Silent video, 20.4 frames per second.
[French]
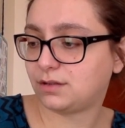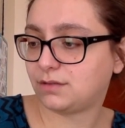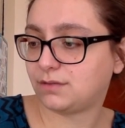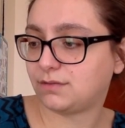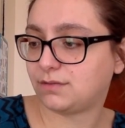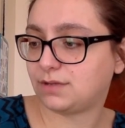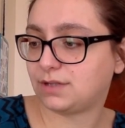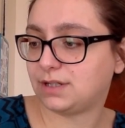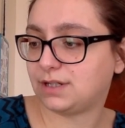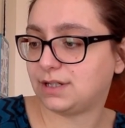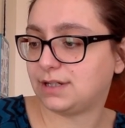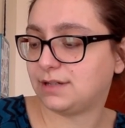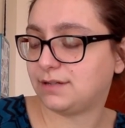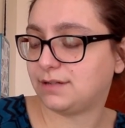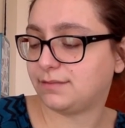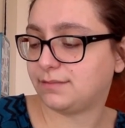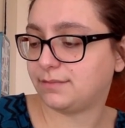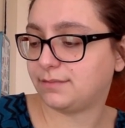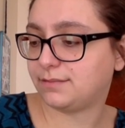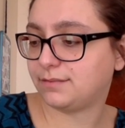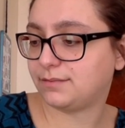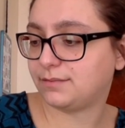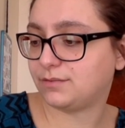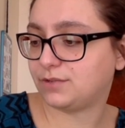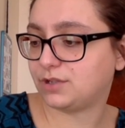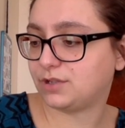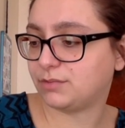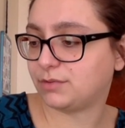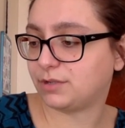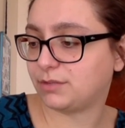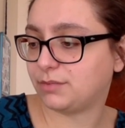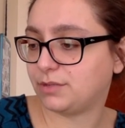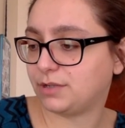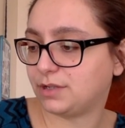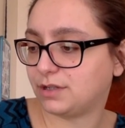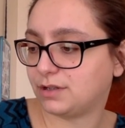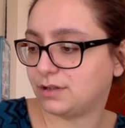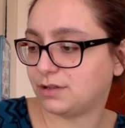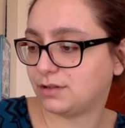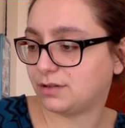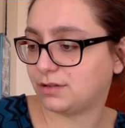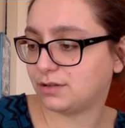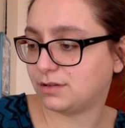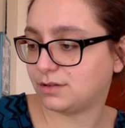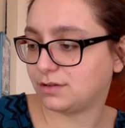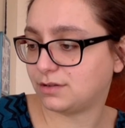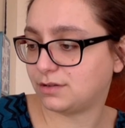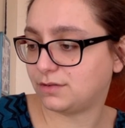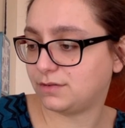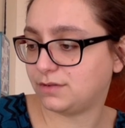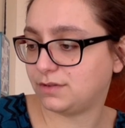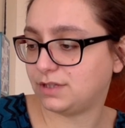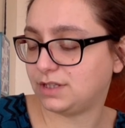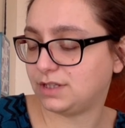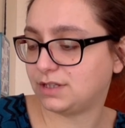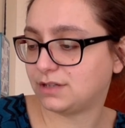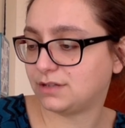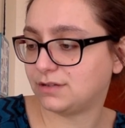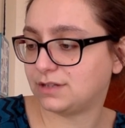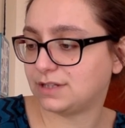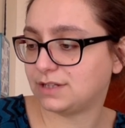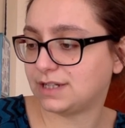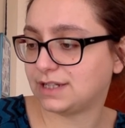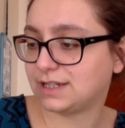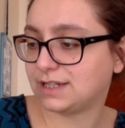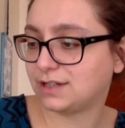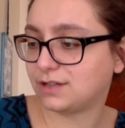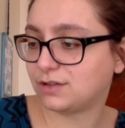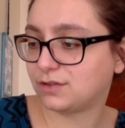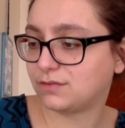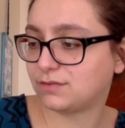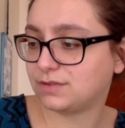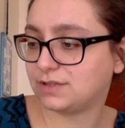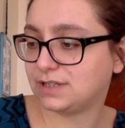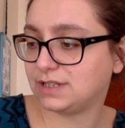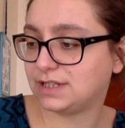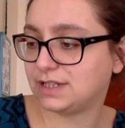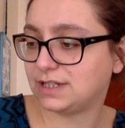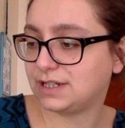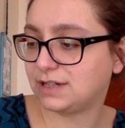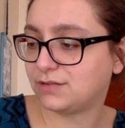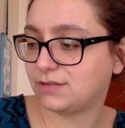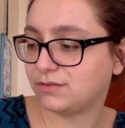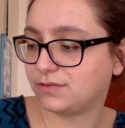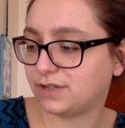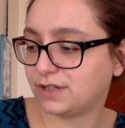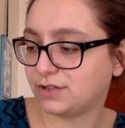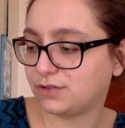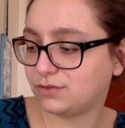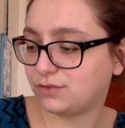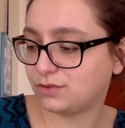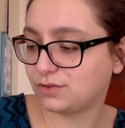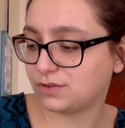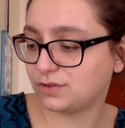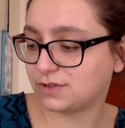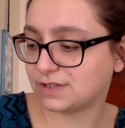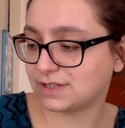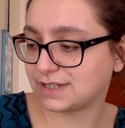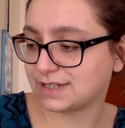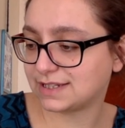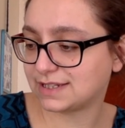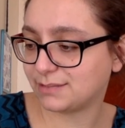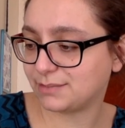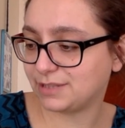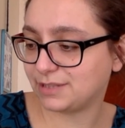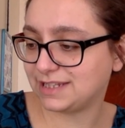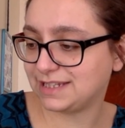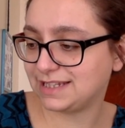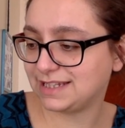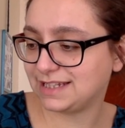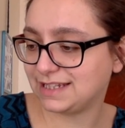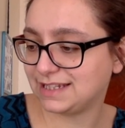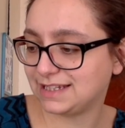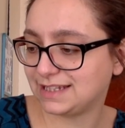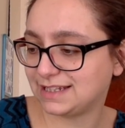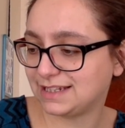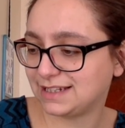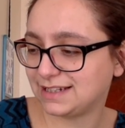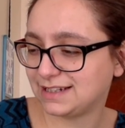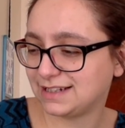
Voilà, hum, j'aimerais bien euh, revenir en arrière, que vous ayez la couverture, ce serait sympathique.